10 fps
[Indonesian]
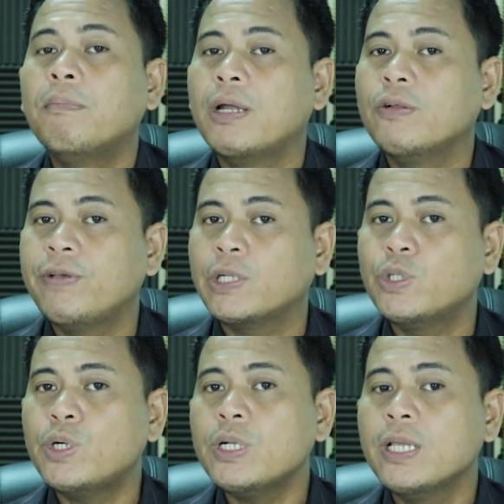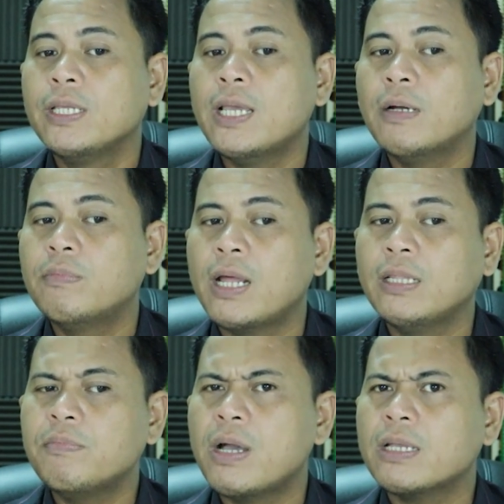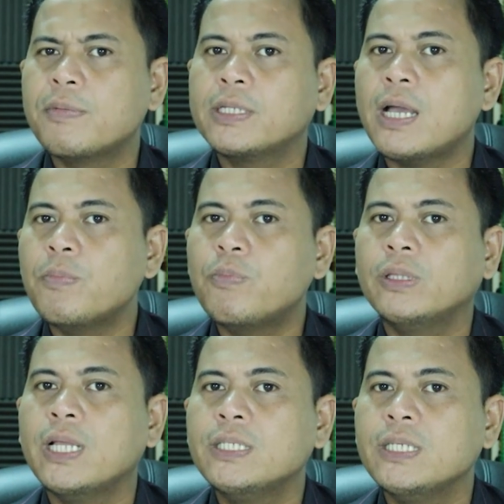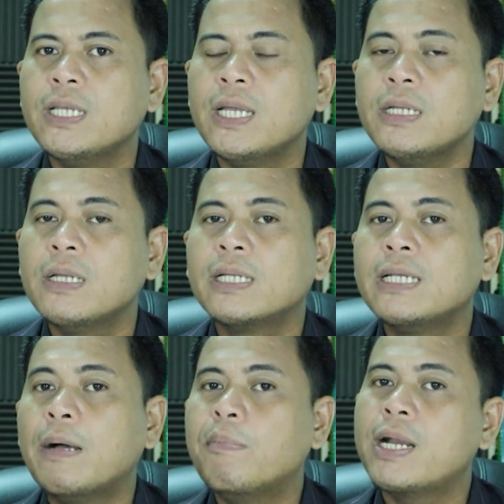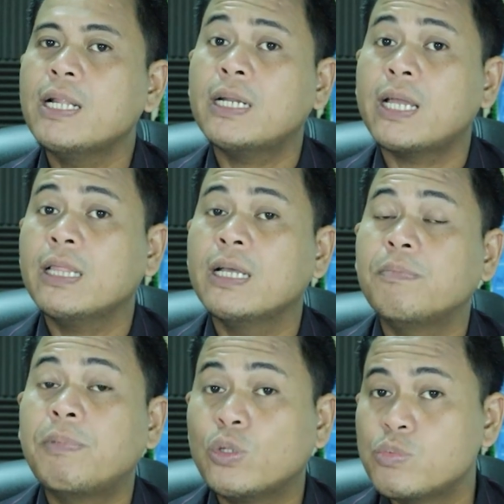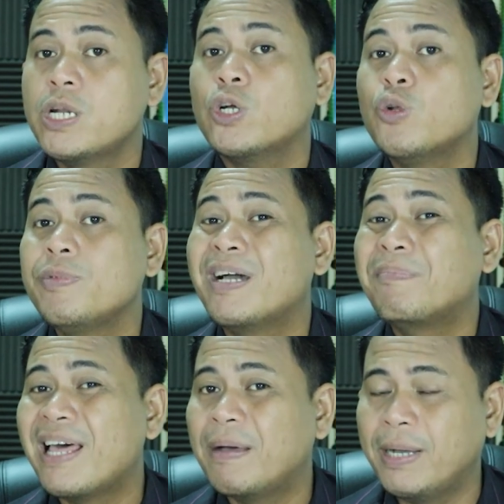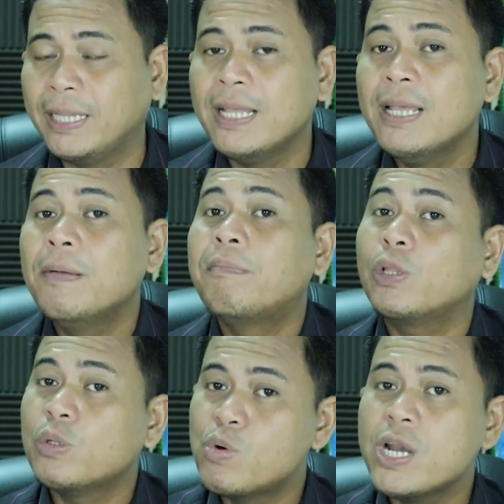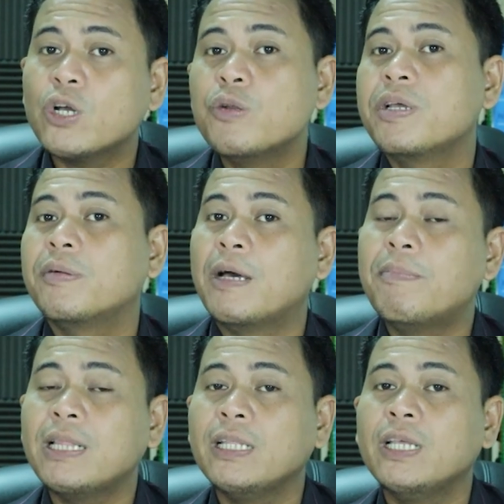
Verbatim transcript: manufaktur yang berarti mengakibatkan potensinya gambaran terkait dengan pertumbuhan ekonomi yang melambat. Pertumbuhan ekonomi yang melambat